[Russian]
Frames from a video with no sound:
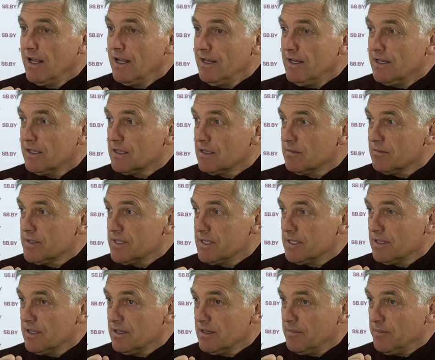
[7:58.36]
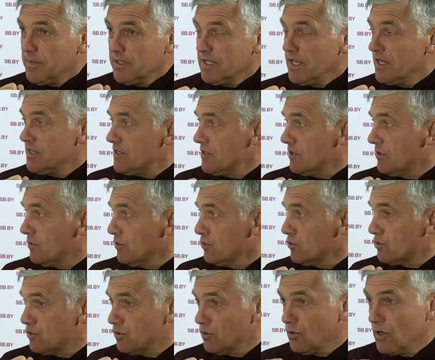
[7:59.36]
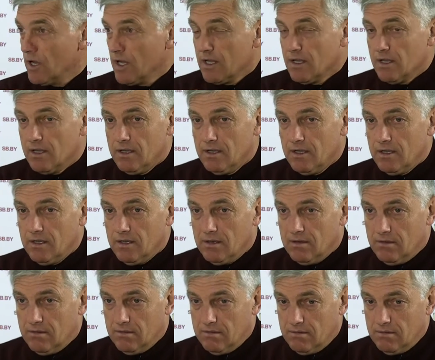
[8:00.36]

летом где-то подойти к кусту, э,